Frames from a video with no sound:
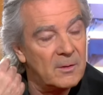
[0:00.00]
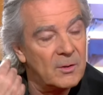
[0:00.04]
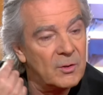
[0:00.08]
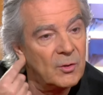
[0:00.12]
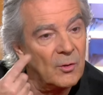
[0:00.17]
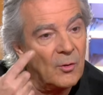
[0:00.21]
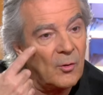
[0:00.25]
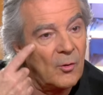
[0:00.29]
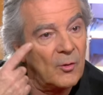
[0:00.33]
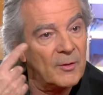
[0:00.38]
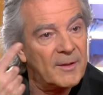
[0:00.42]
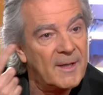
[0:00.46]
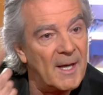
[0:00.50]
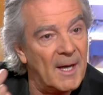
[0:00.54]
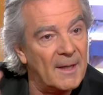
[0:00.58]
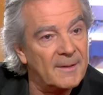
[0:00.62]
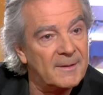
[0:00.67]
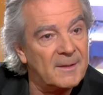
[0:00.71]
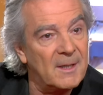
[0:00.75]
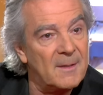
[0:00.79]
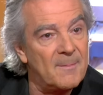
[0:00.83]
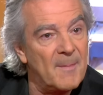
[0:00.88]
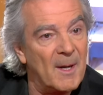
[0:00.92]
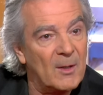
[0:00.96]
je le
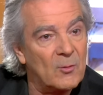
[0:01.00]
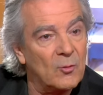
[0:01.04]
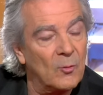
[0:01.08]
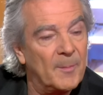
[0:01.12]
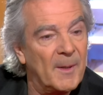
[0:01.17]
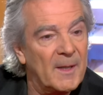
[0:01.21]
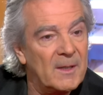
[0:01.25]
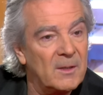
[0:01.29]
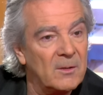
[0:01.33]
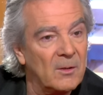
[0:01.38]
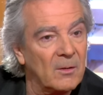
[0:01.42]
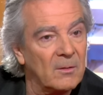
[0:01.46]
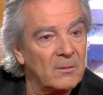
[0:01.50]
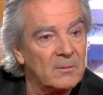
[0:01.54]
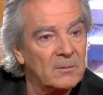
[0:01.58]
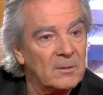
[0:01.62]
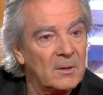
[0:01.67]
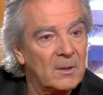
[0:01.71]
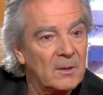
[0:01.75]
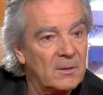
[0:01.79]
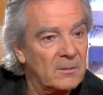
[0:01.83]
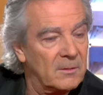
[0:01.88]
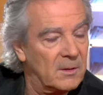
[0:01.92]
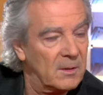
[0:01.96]
regardais m'accompagnant.
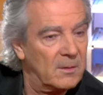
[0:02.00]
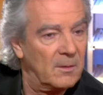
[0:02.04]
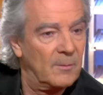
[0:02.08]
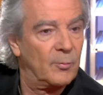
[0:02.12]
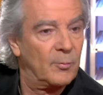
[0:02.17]
Il est